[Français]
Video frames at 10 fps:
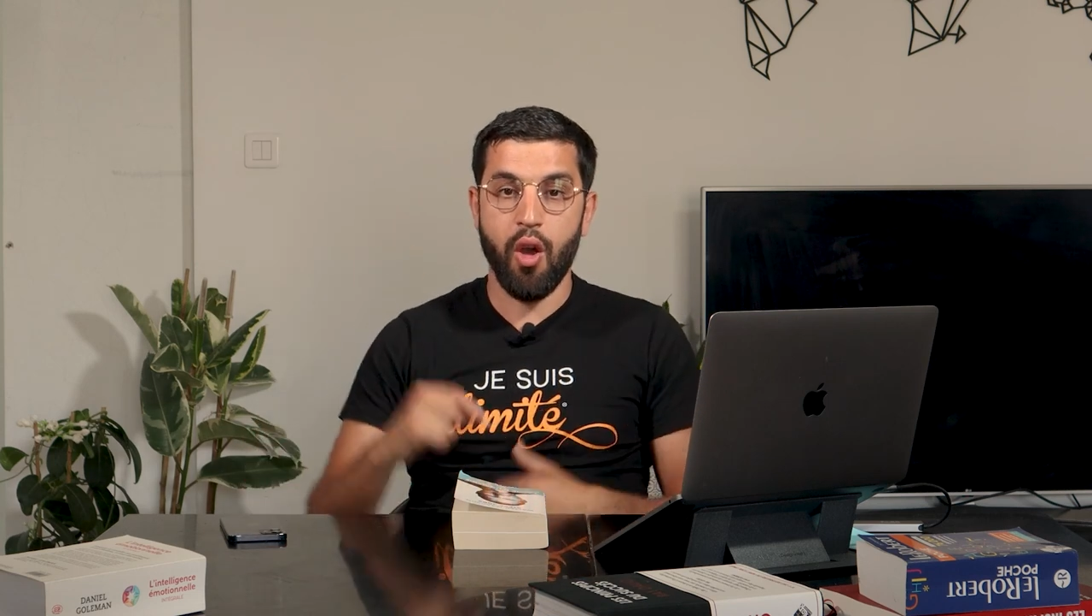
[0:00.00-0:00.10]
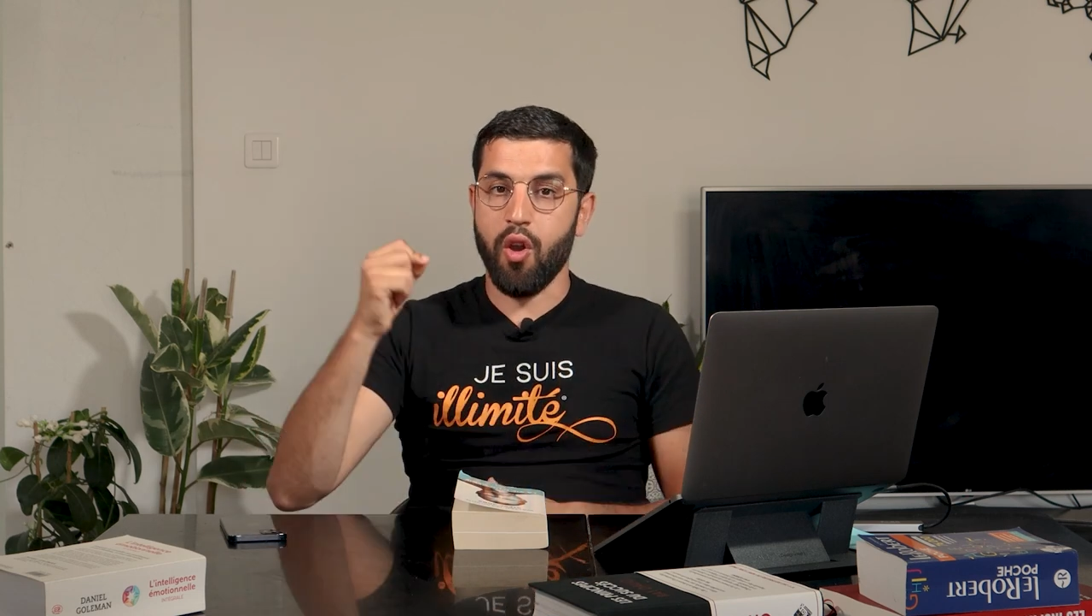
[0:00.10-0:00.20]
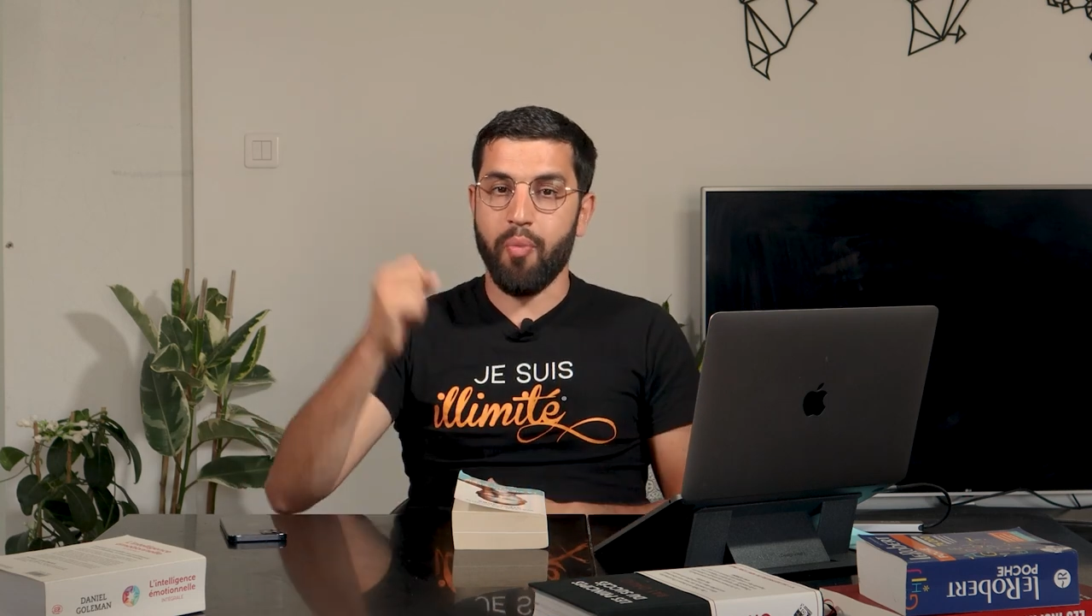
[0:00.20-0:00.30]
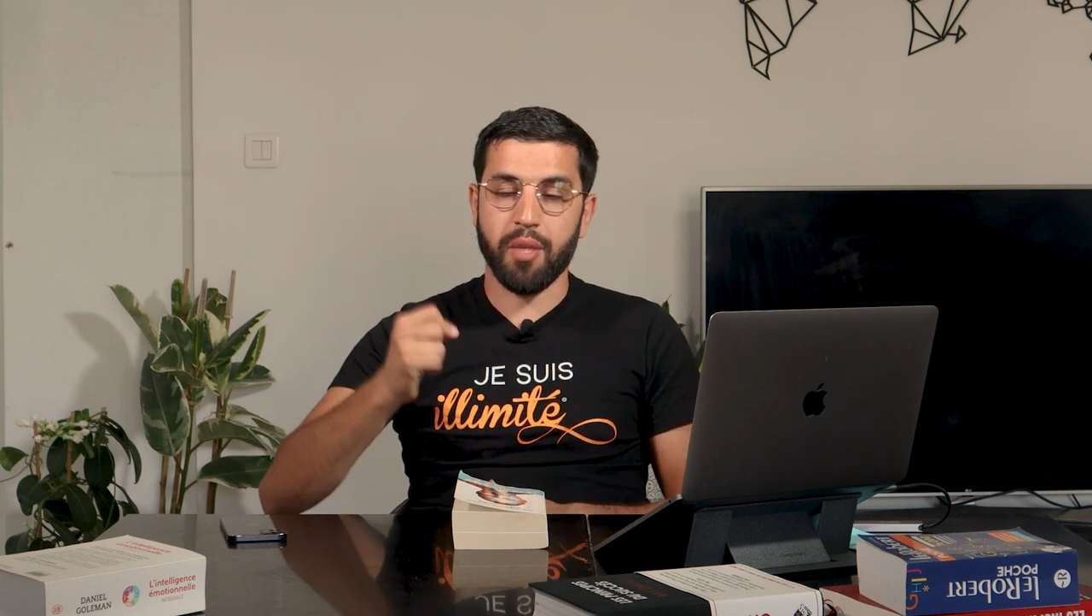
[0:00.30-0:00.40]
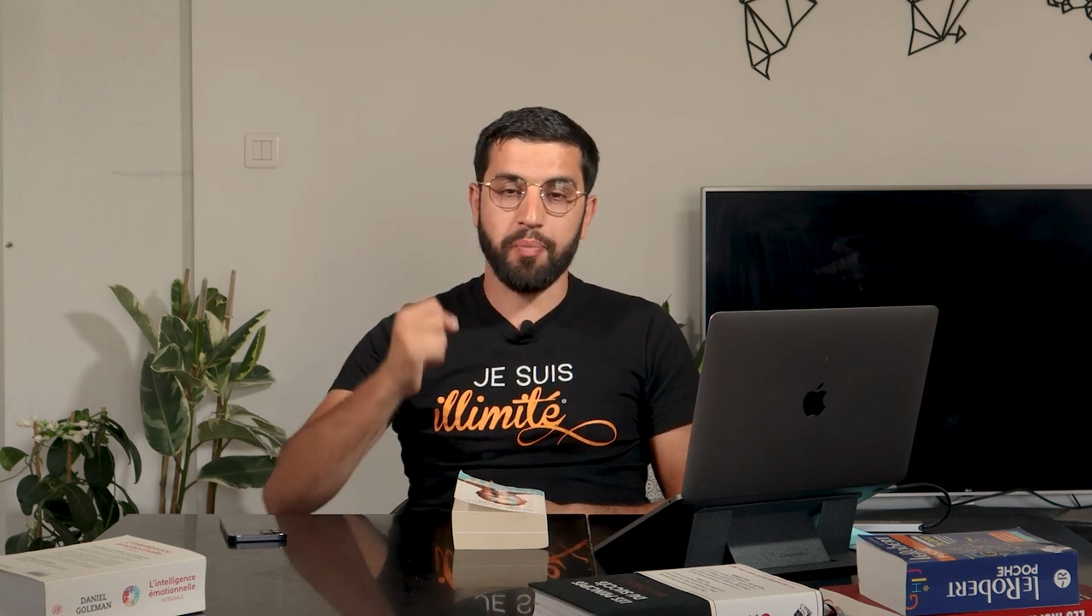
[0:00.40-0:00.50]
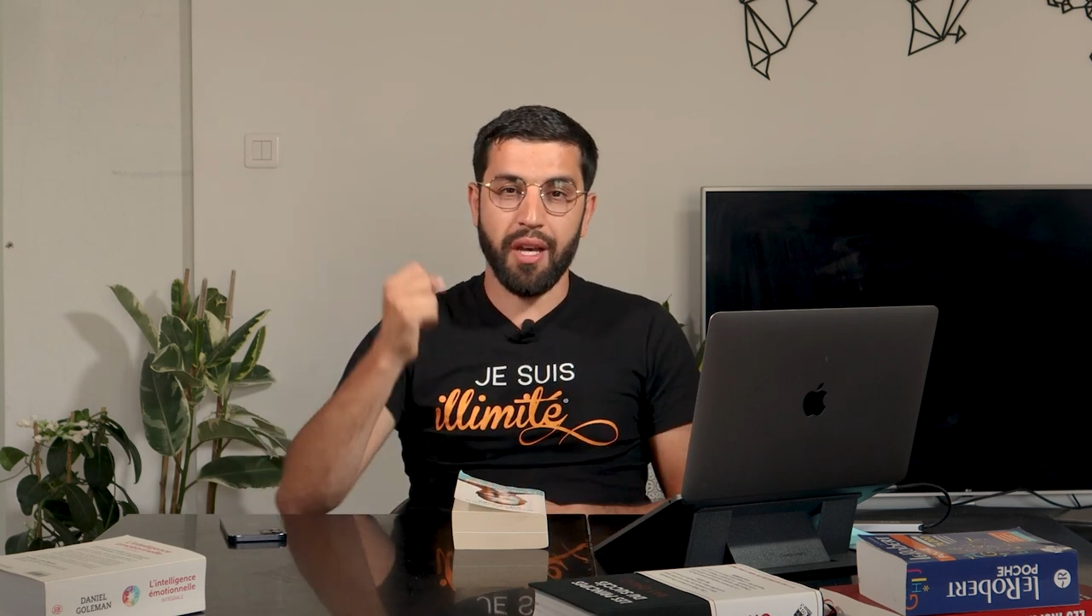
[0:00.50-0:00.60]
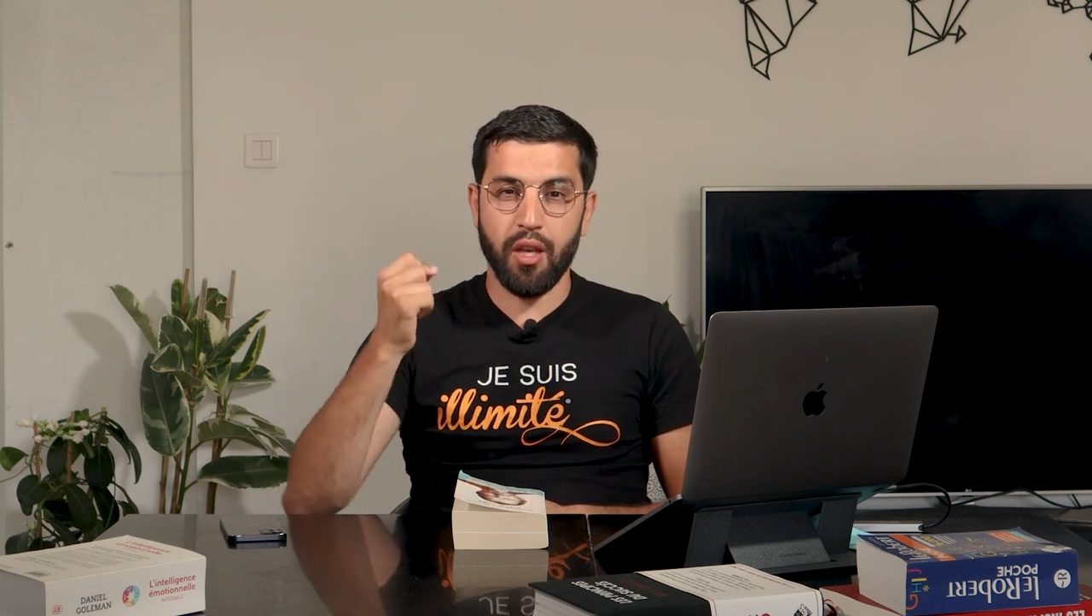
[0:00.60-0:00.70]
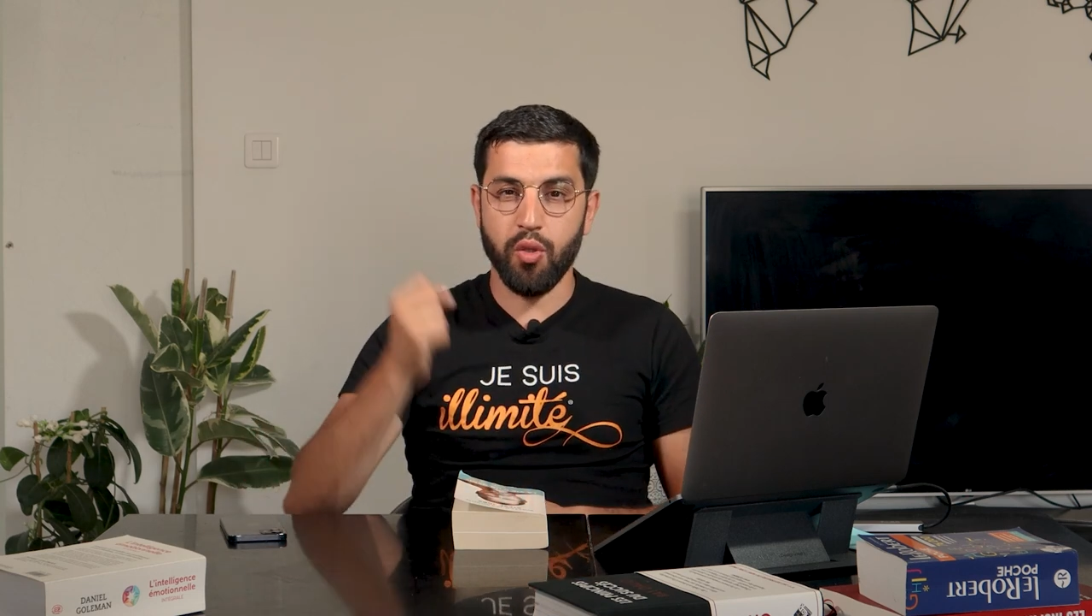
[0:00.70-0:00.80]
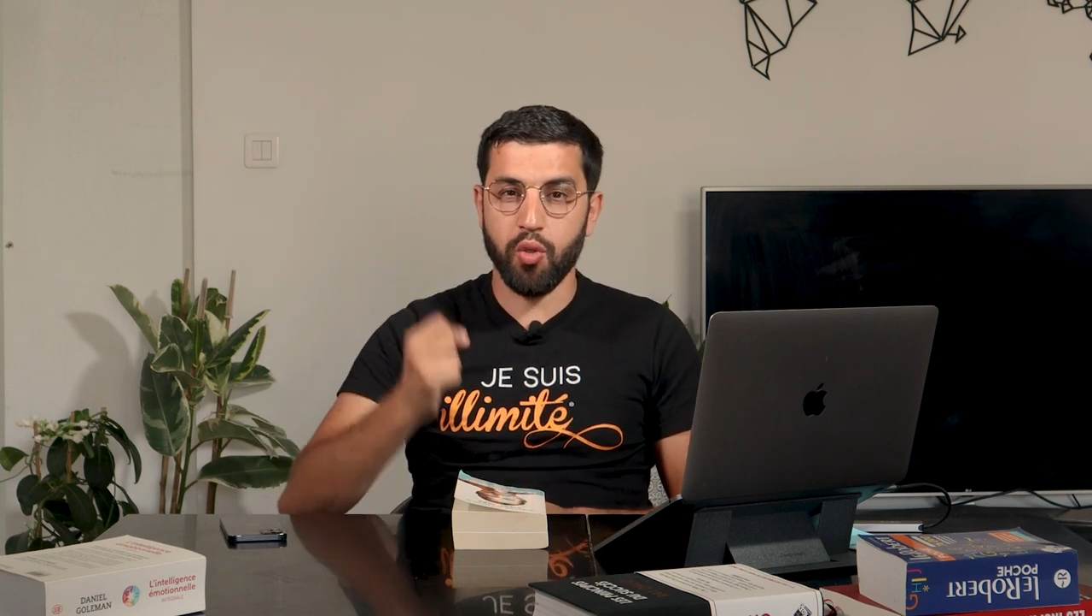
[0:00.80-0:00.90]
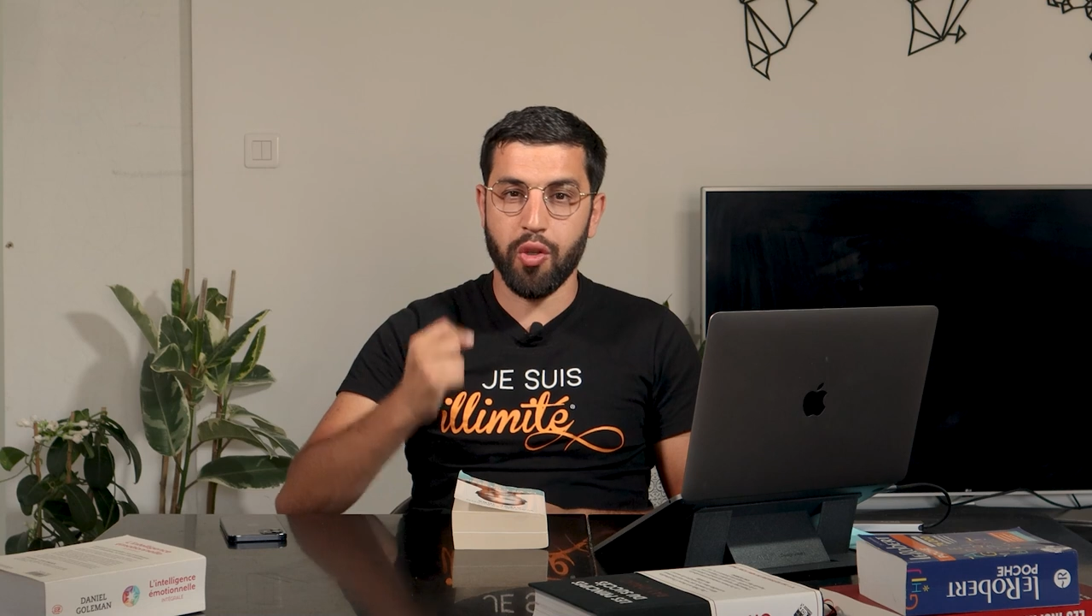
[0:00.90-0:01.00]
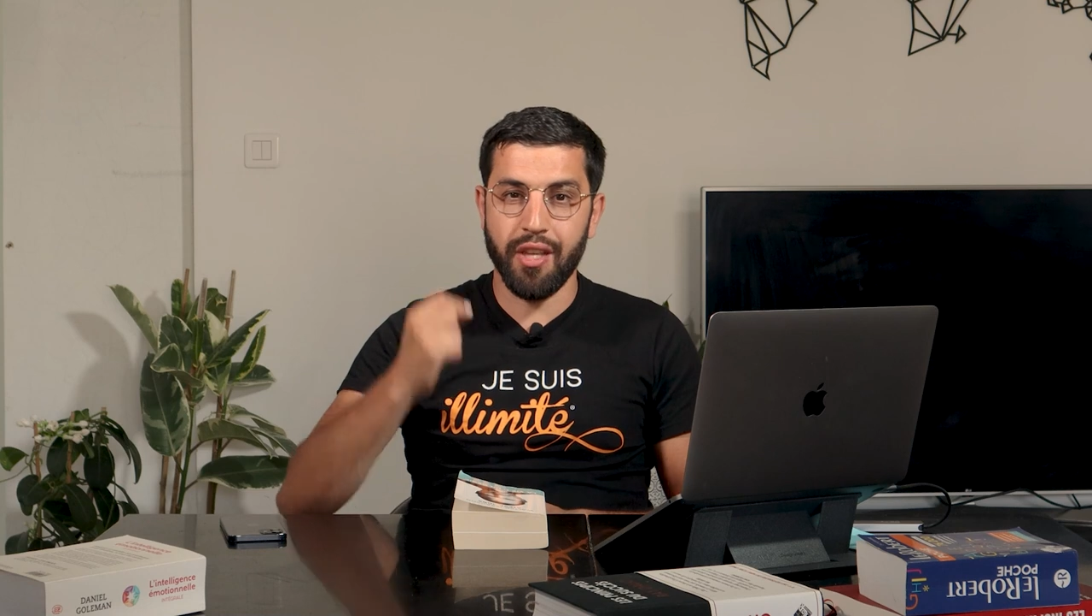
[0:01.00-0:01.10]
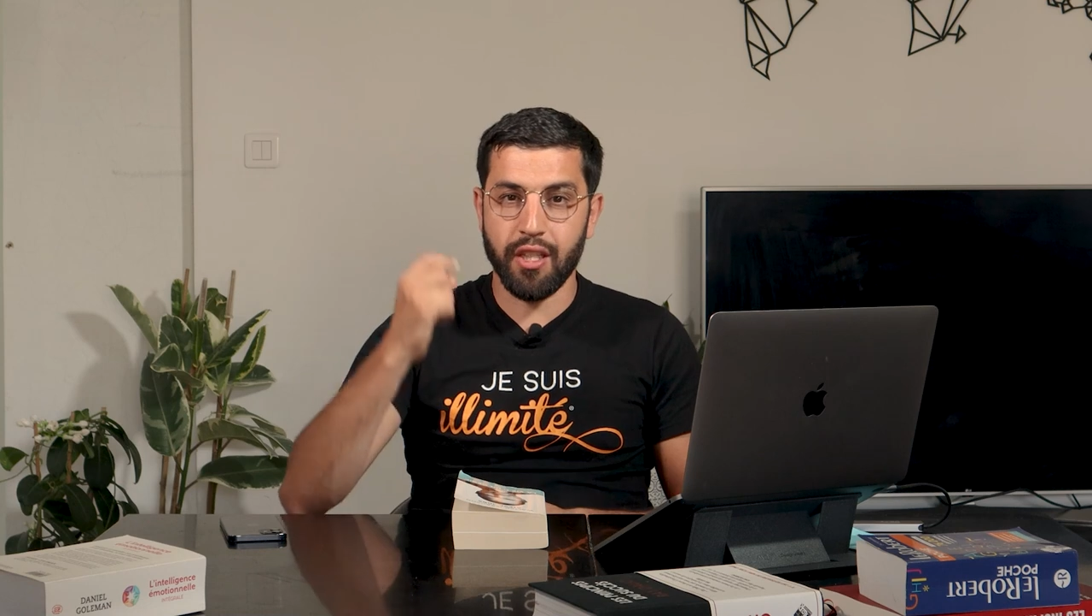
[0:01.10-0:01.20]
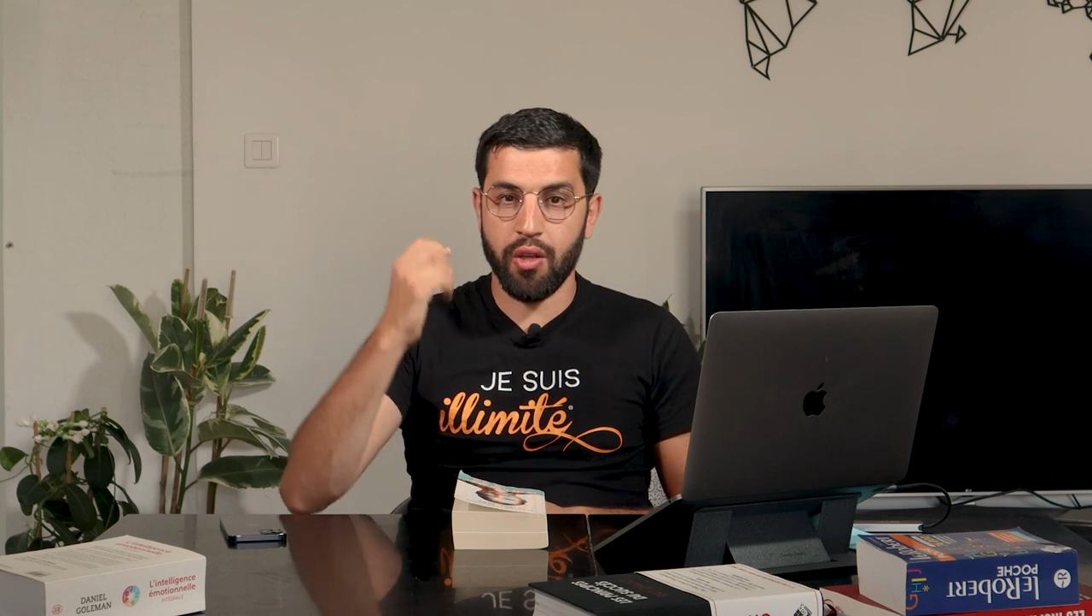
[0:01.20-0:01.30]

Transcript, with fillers: On ne passe pas une journée